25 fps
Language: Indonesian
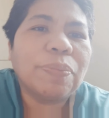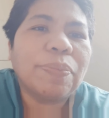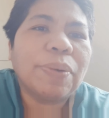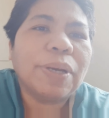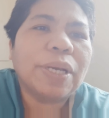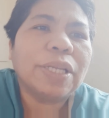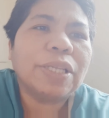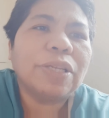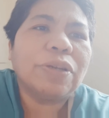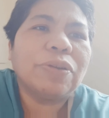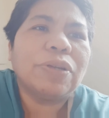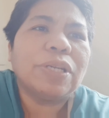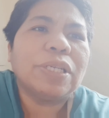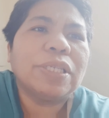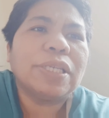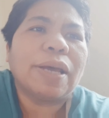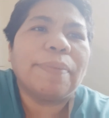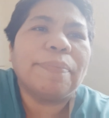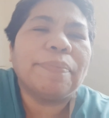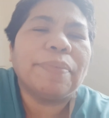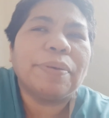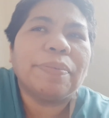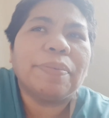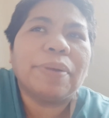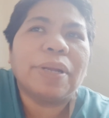paketnya udah
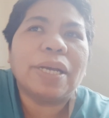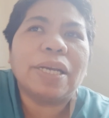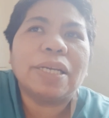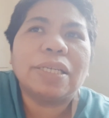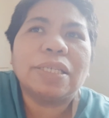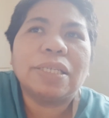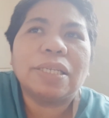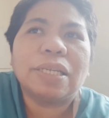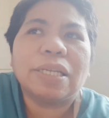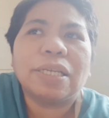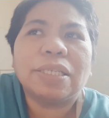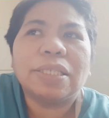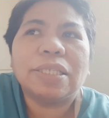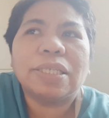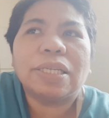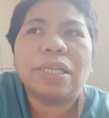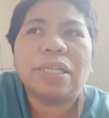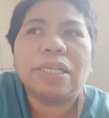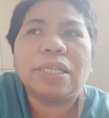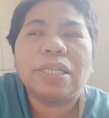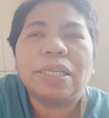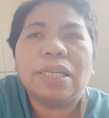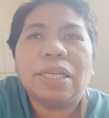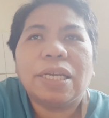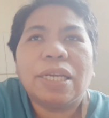sampai mereka senang
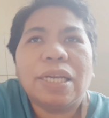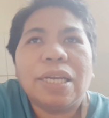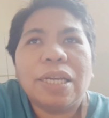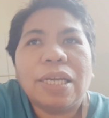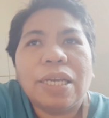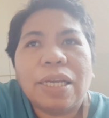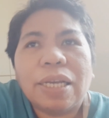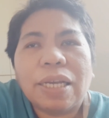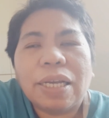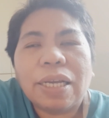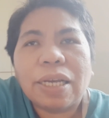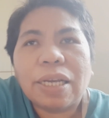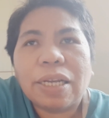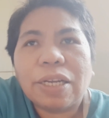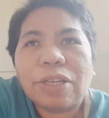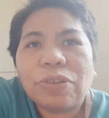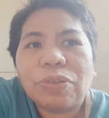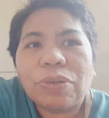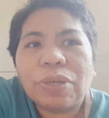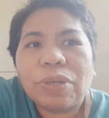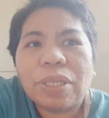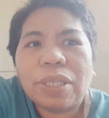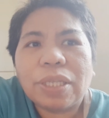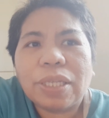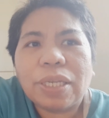sekali karena
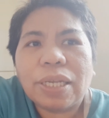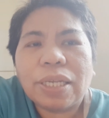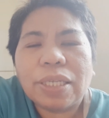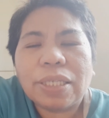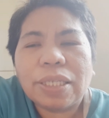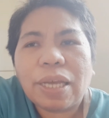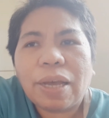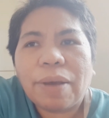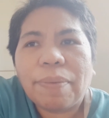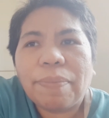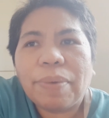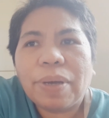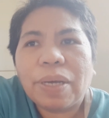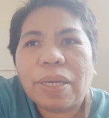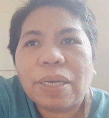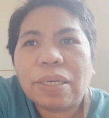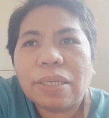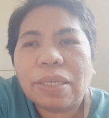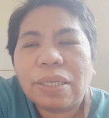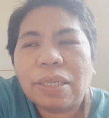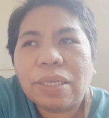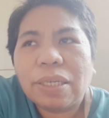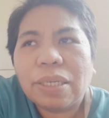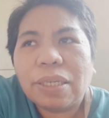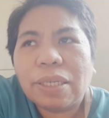sudah tidak sabar
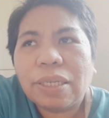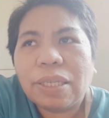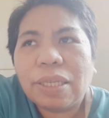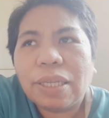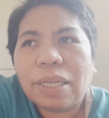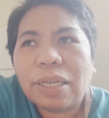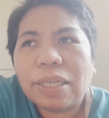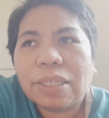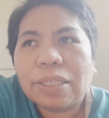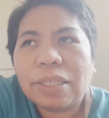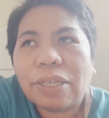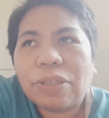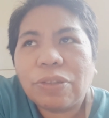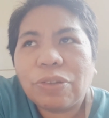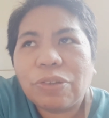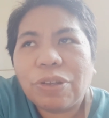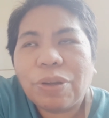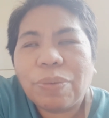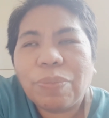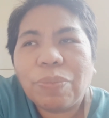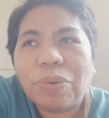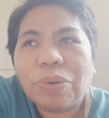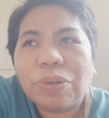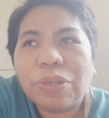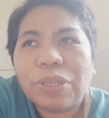yang satunya
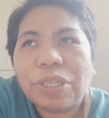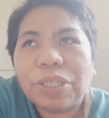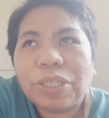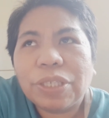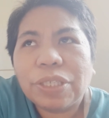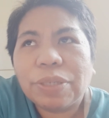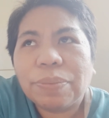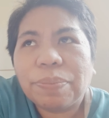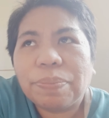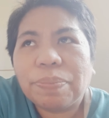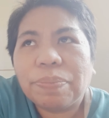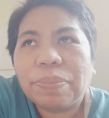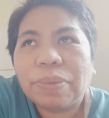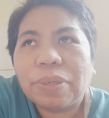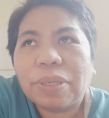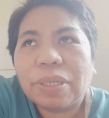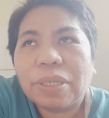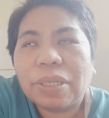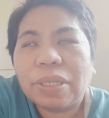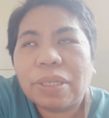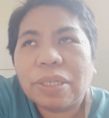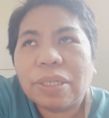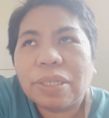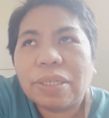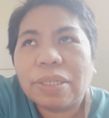mau nyicip
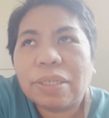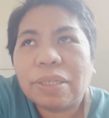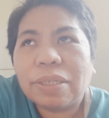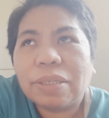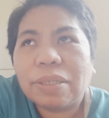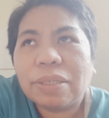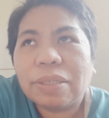uh,